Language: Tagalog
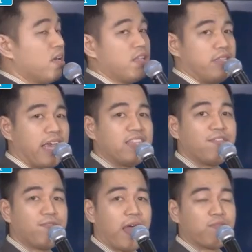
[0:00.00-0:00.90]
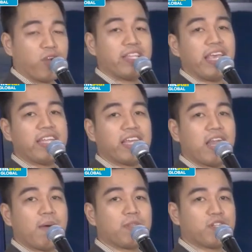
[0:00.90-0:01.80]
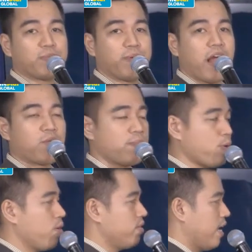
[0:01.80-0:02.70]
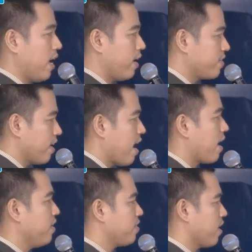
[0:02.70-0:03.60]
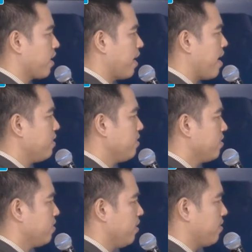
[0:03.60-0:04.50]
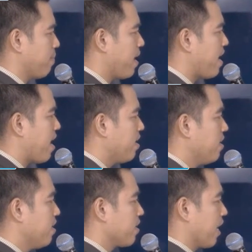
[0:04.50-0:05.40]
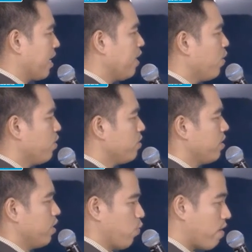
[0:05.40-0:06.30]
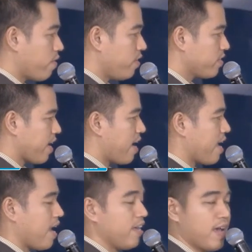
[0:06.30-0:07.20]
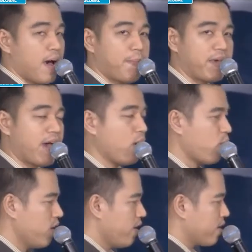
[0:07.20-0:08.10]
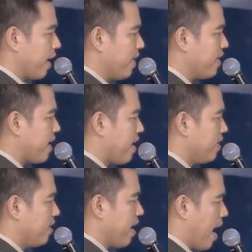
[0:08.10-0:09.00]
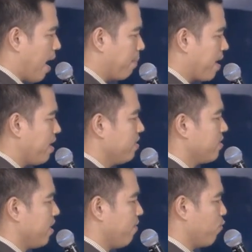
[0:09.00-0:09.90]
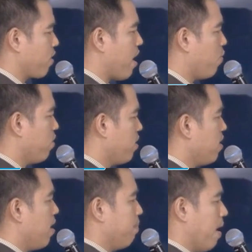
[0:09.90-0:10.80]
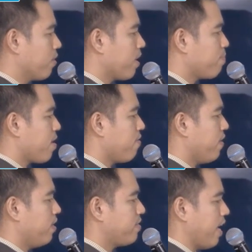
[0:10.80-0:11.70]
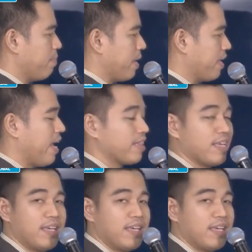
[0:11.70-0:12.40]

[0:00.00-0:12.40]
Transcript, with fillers: 95 or 88 kilometers per hour po na lakas ng hangin sa Cagayan, Isabela, Quirino, Nueva Vizcaya, Apayao, Kalinga, Abra, Ifugao, Mountain Province, and Benguet.